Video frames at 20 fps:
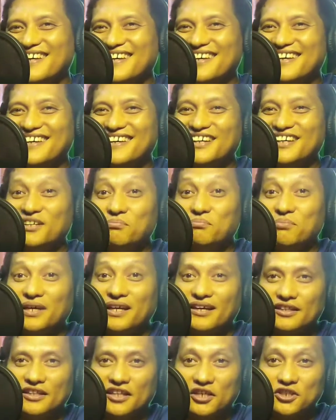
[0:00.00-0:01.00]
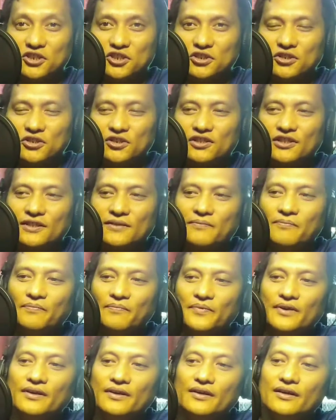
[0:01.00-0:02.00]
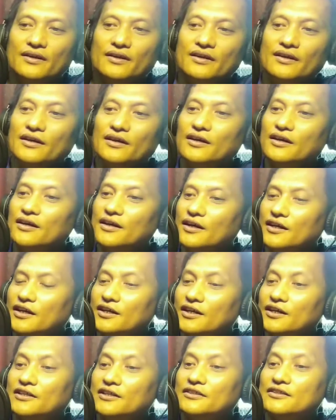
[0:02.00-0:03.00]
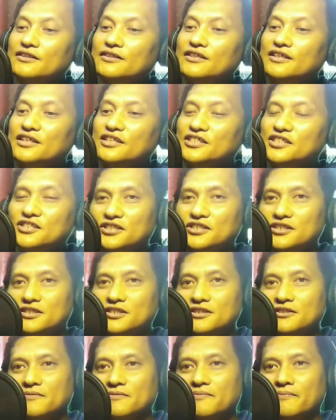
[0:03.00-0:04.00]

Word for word: Ayan, pay attention. At kiss.